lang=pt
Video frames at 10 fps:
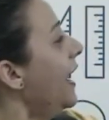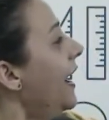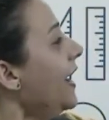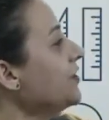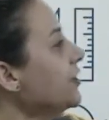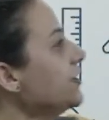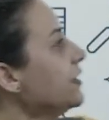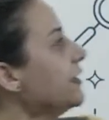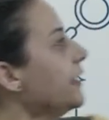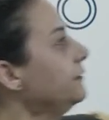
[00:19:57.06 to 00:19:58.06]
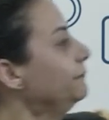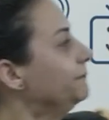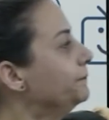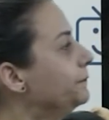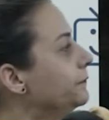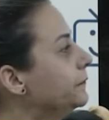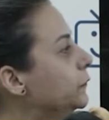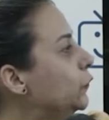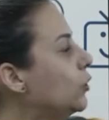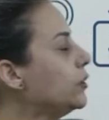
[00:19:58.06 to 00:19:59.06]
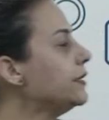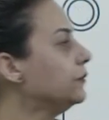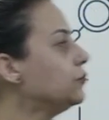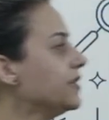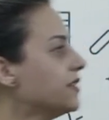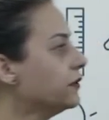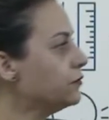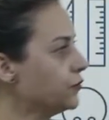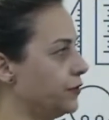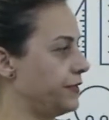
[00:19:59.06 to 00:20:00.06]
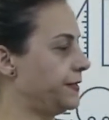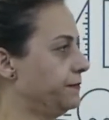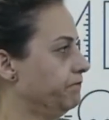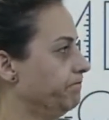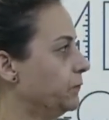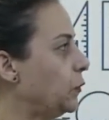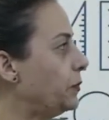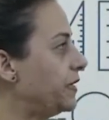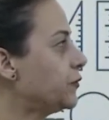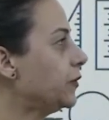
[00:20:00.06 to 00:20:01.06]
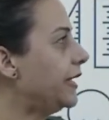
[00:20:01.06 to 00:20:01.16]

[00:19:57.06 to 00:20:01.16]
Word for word: A gente tem dois, duas reduções no preço